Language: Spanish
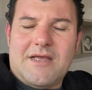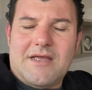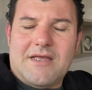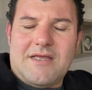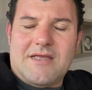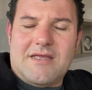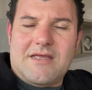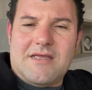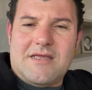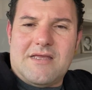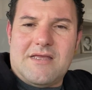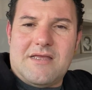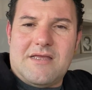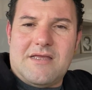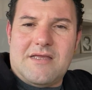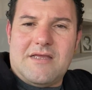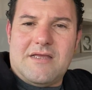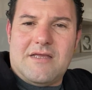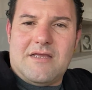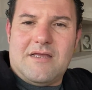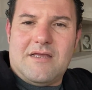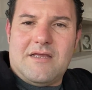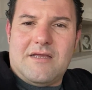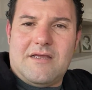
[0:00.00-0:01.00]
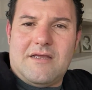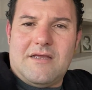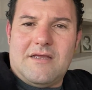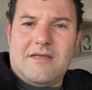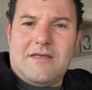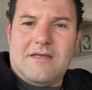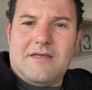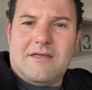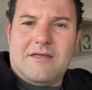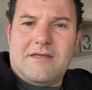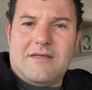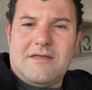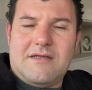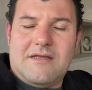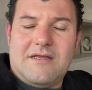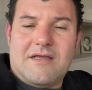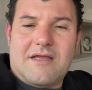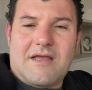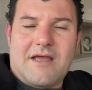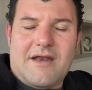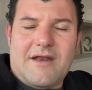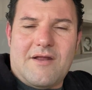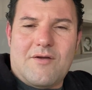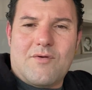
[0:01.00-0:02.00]
y,
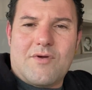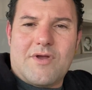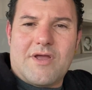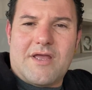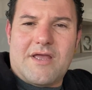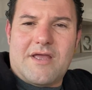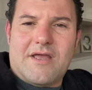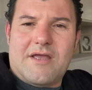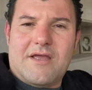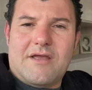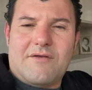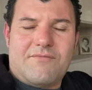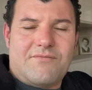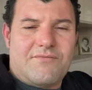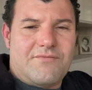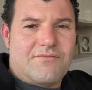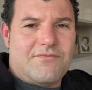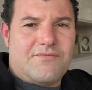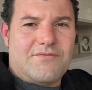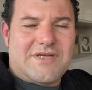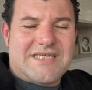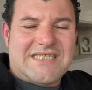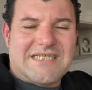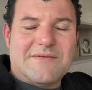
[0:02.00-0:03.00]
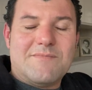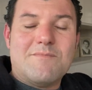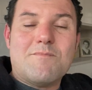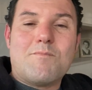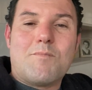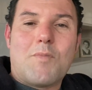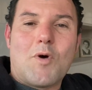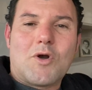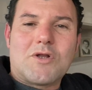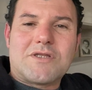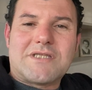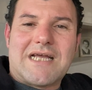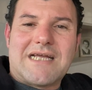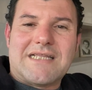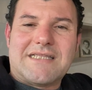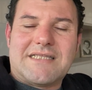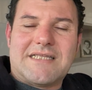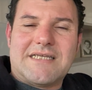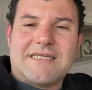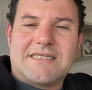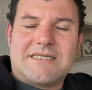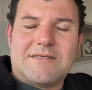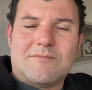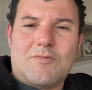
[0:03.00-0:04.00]
creo que es
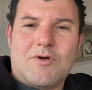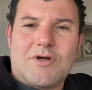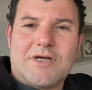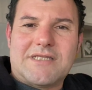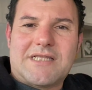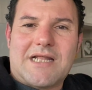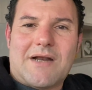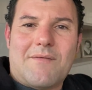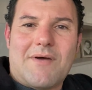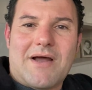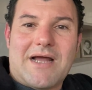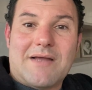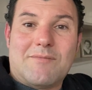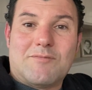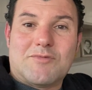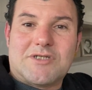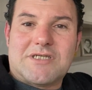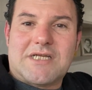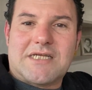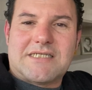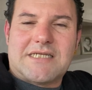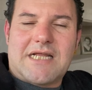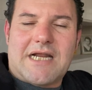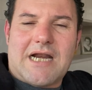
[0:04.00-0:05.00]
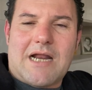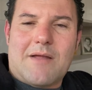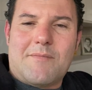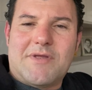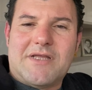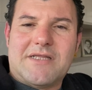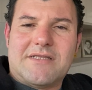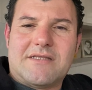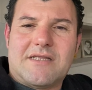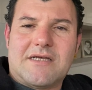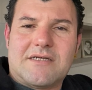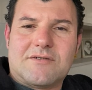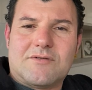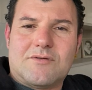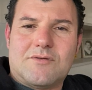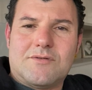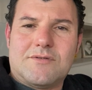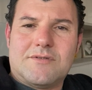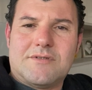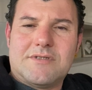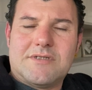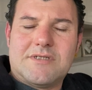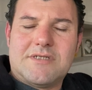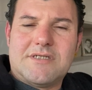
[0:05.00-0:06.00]
importantísimo que trabajemos esas herramientas,
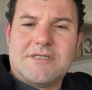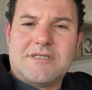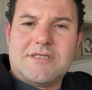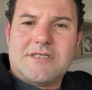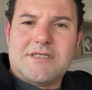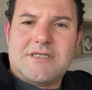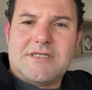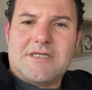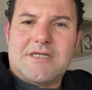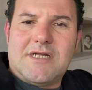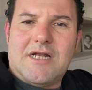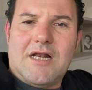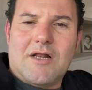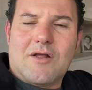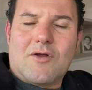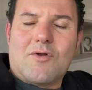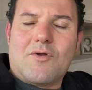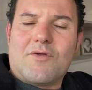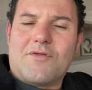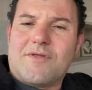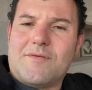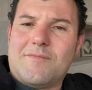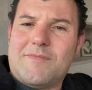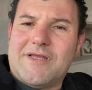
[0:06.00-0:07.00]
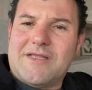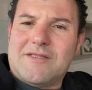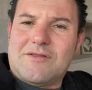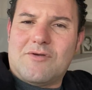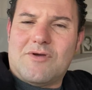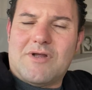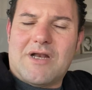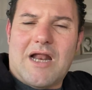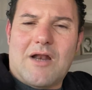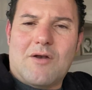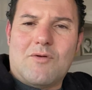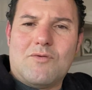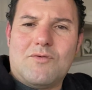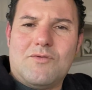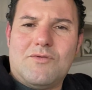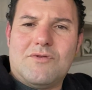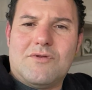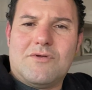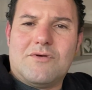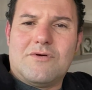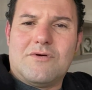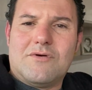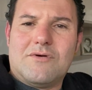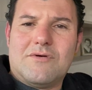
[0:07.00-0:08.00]
¿no? El conocimiento del
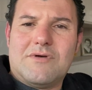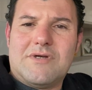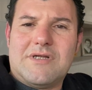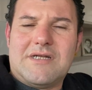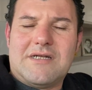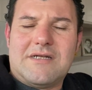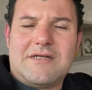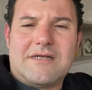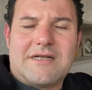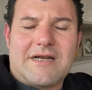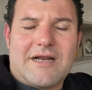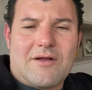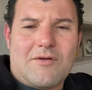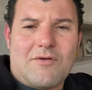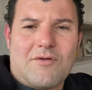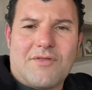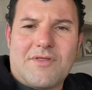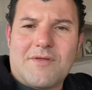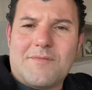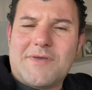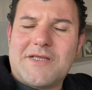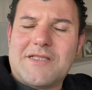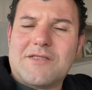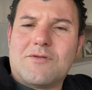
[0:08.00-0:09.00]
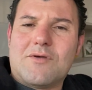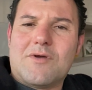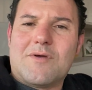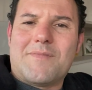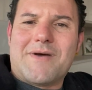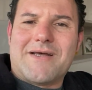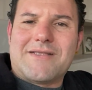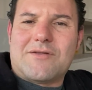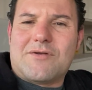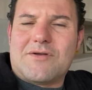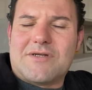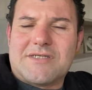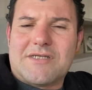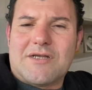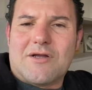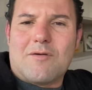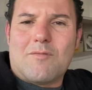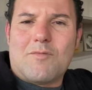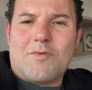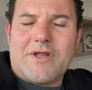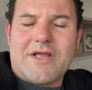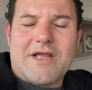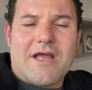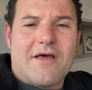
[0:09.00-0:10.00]
alumno, el reconocimiento de patrones de
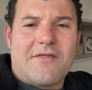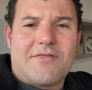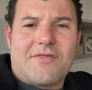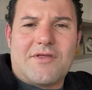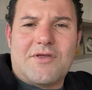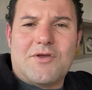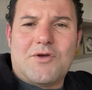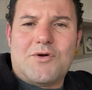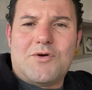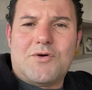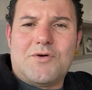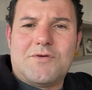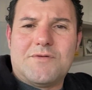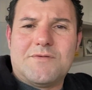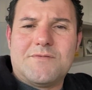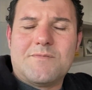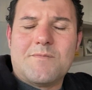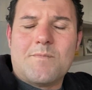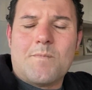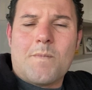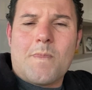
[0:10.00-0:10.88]
comunicación,